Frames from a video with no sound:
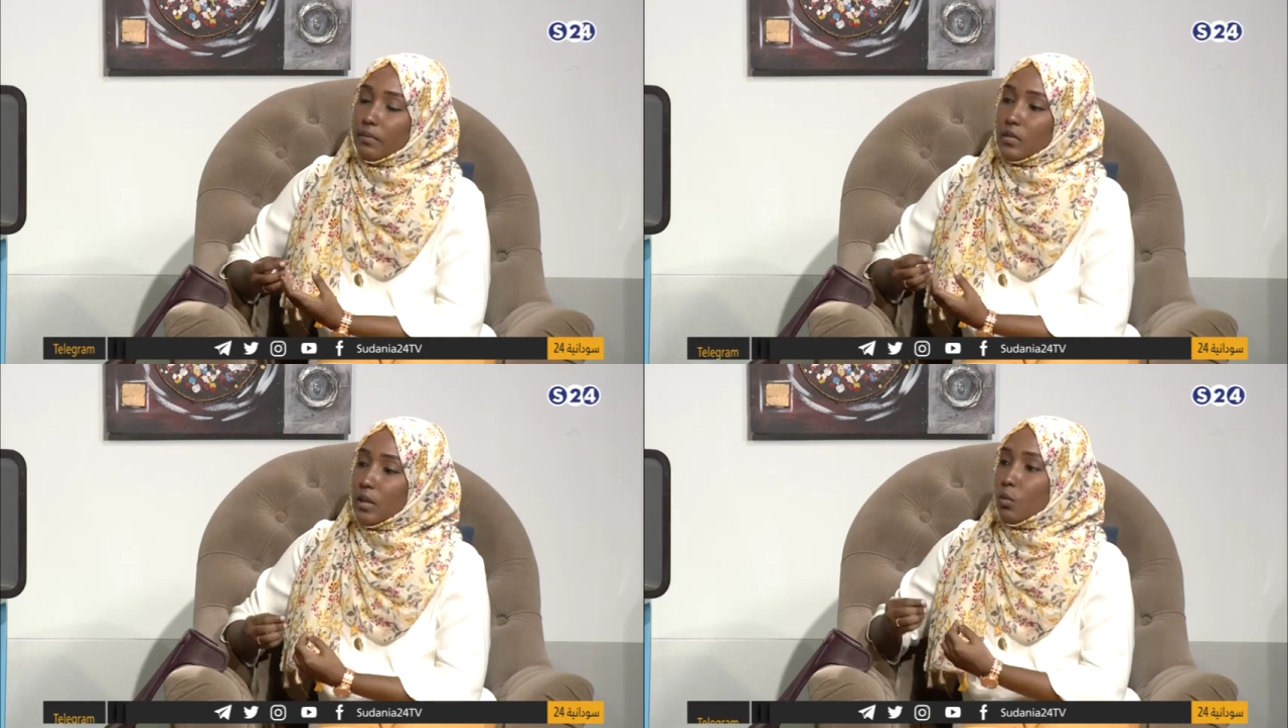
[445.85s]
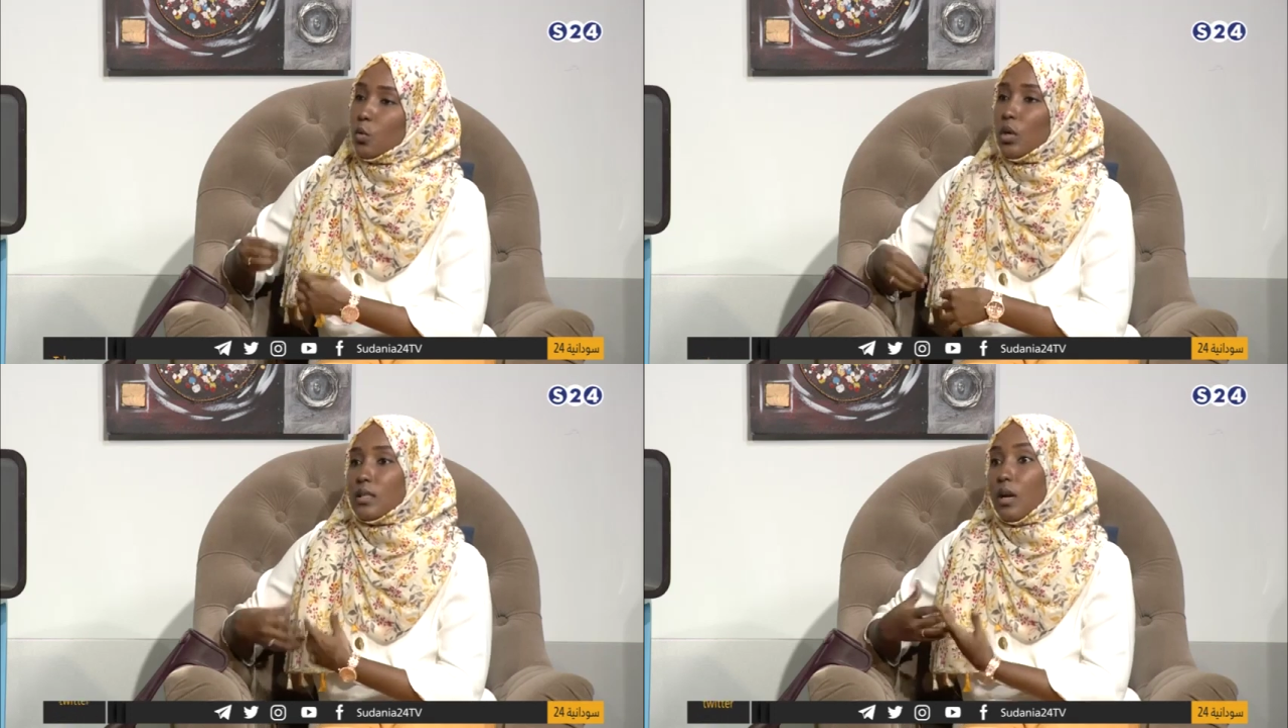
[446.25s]
زي ما
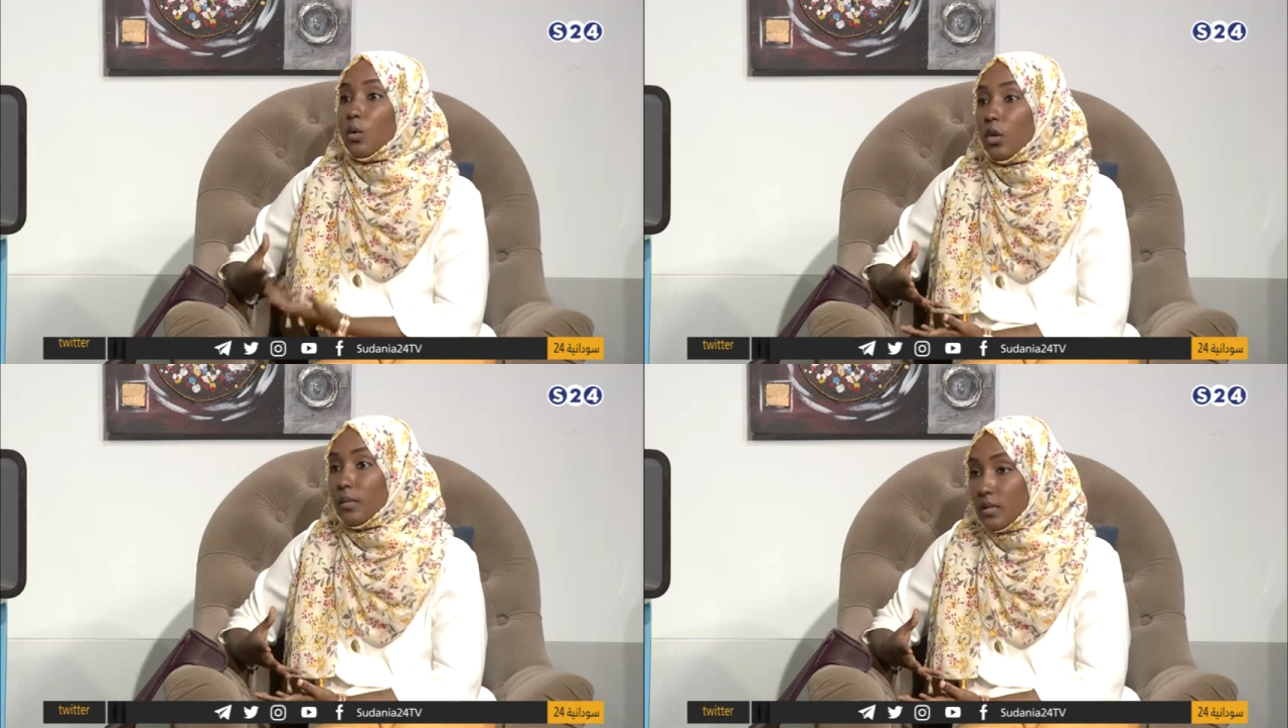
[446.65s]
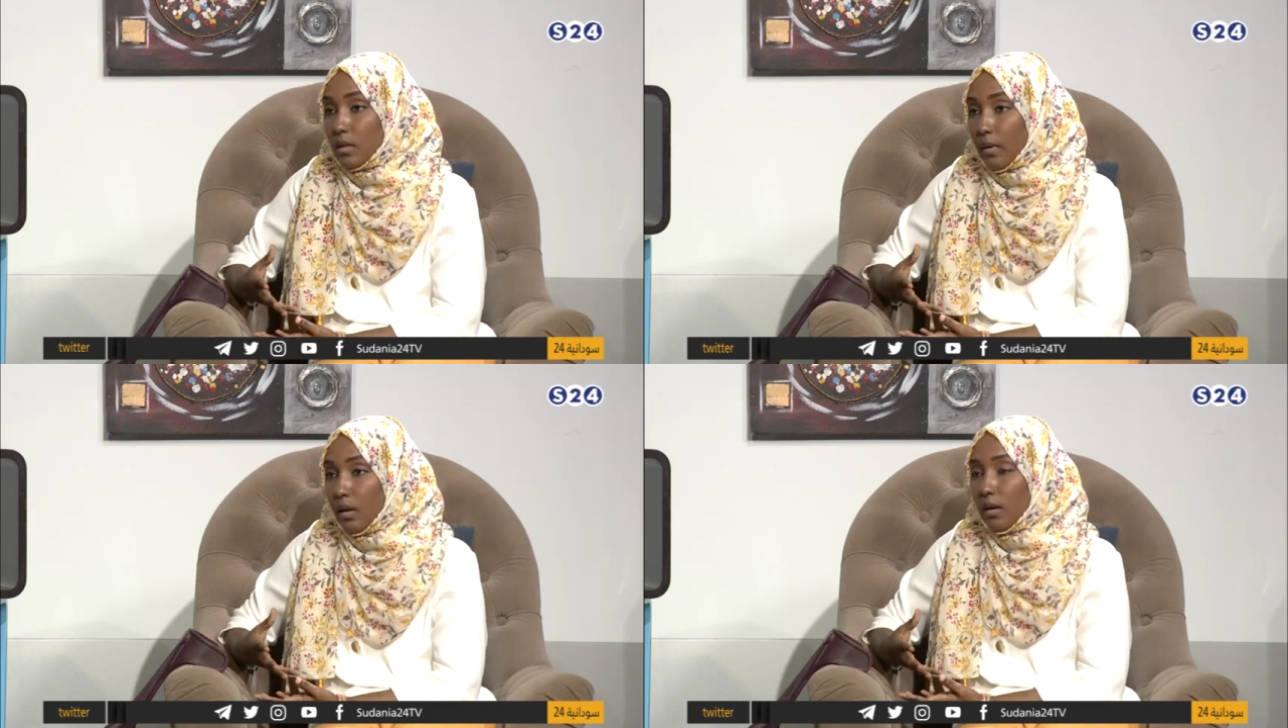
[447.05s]
نقول اصحى كل يوم
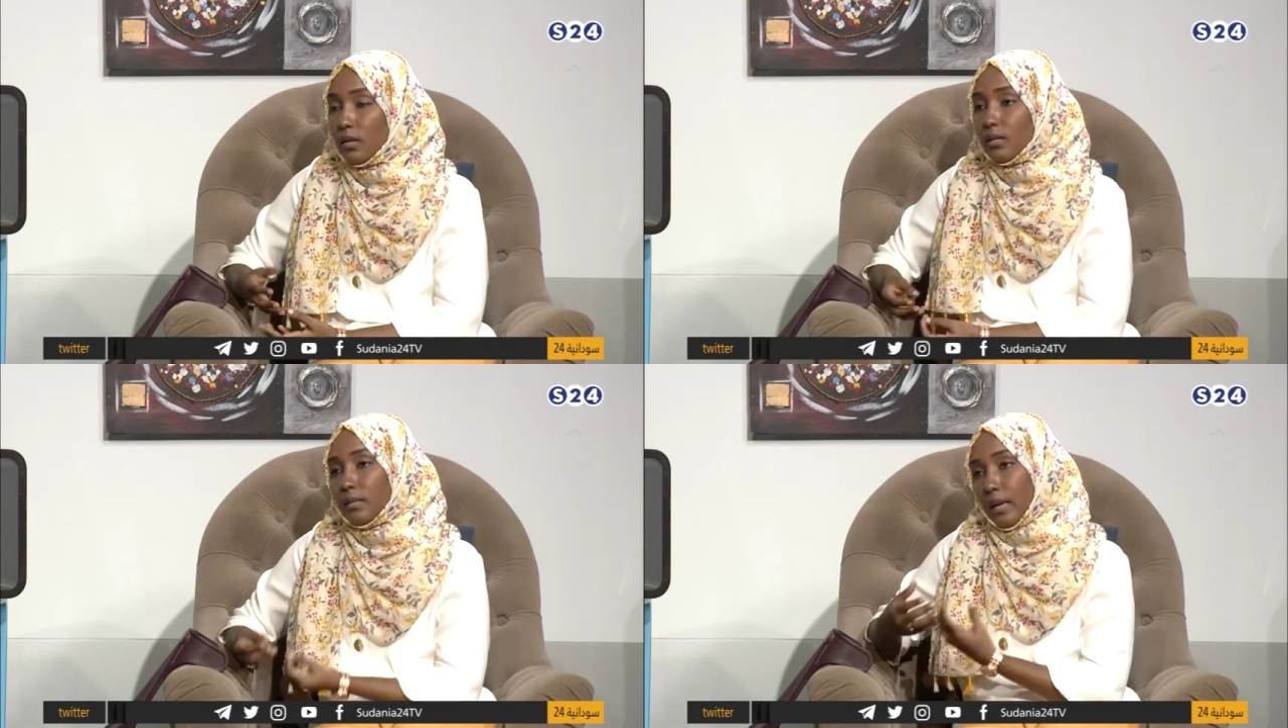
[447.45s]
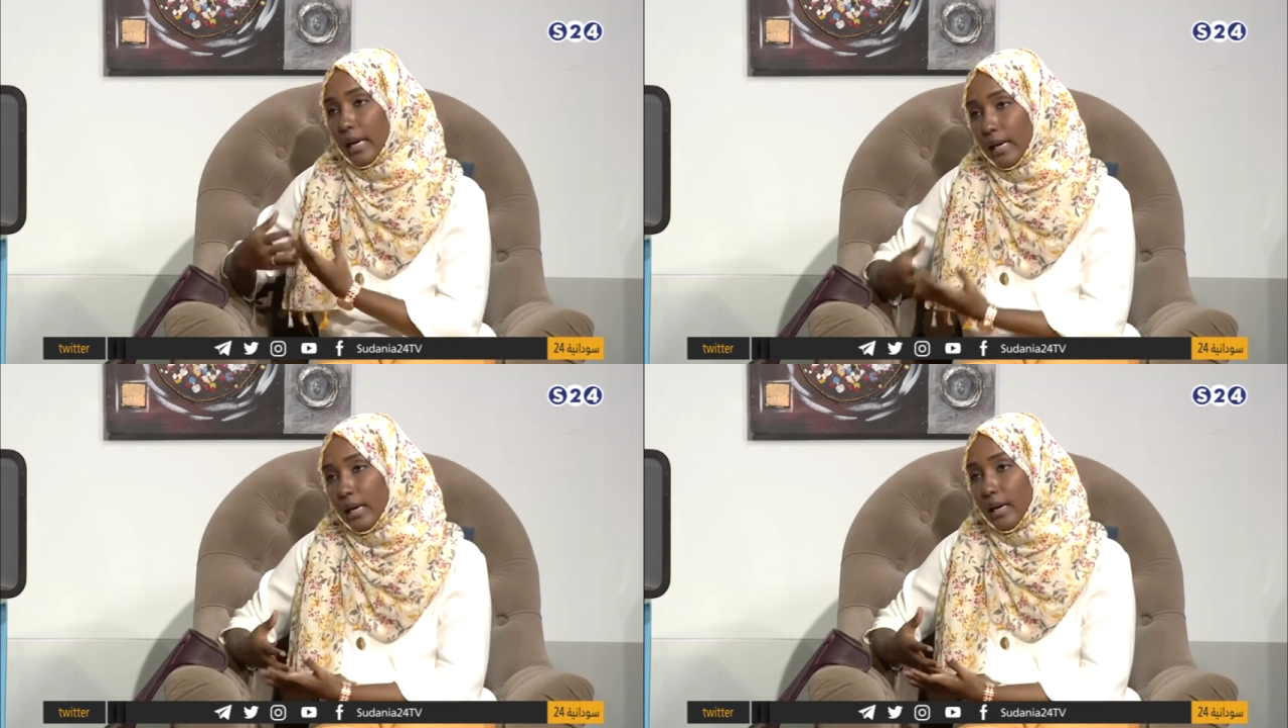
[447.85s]
الصباح
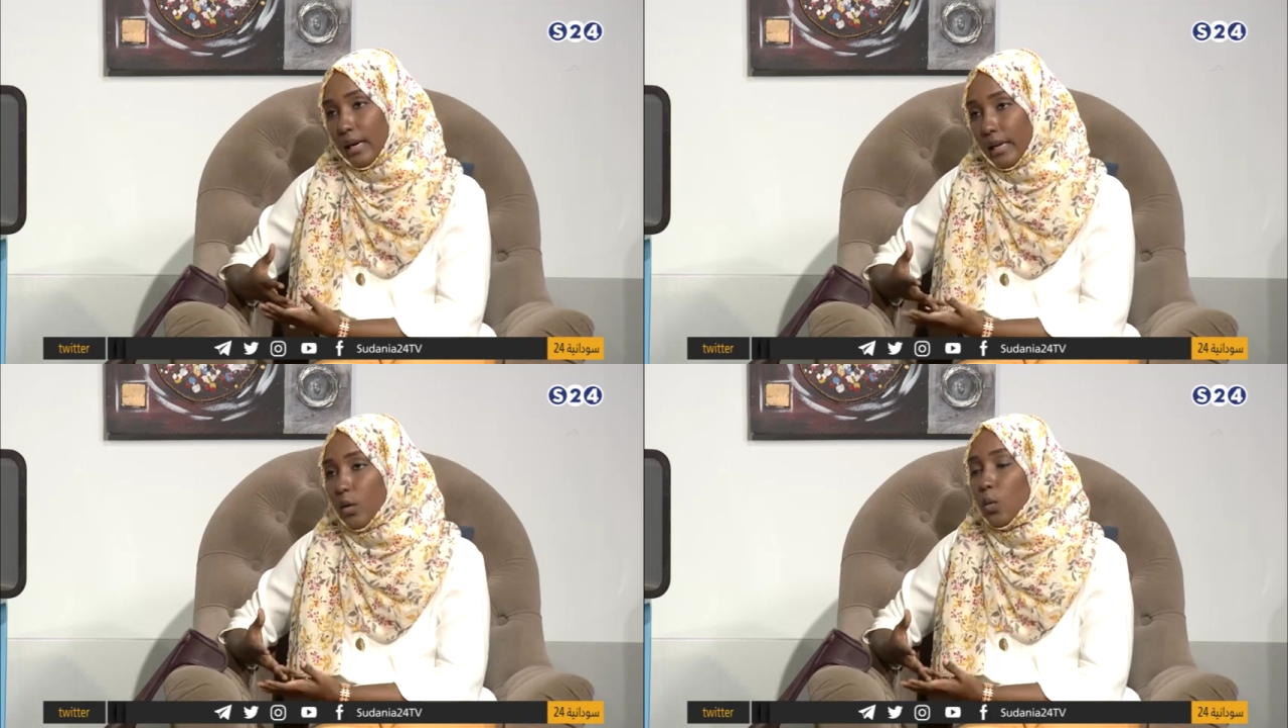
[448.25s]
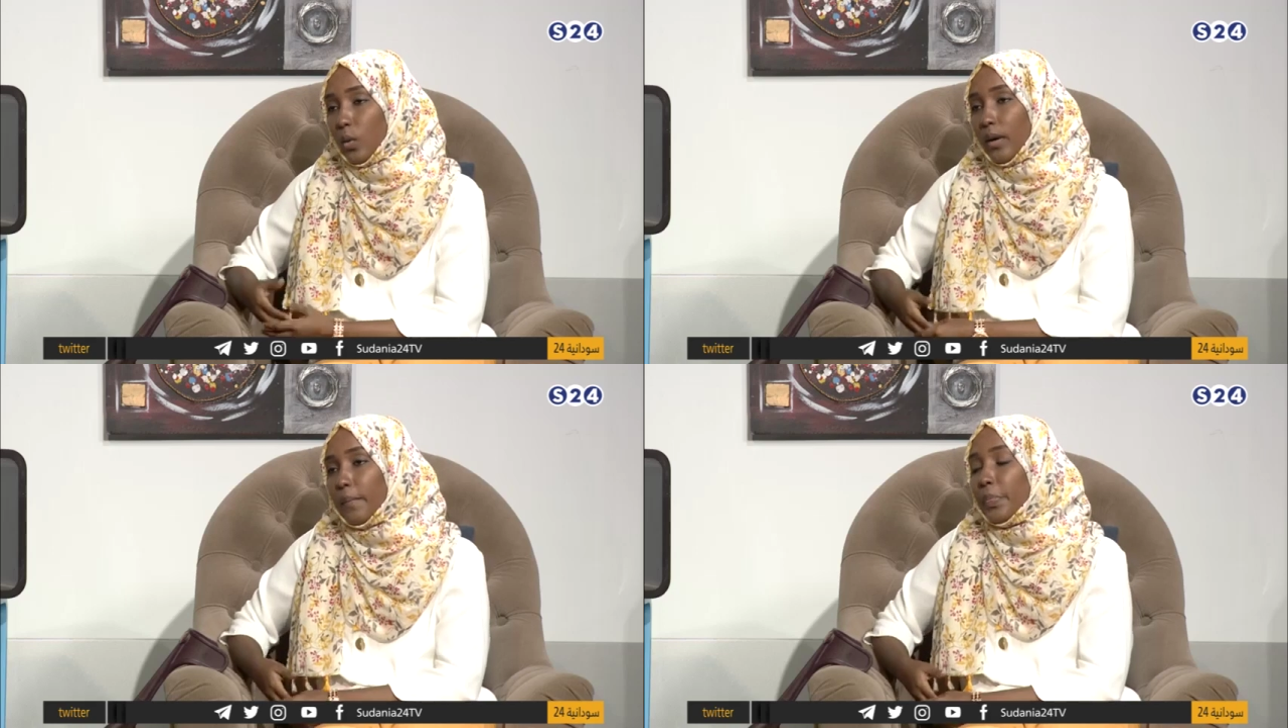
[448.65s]
على عليه هو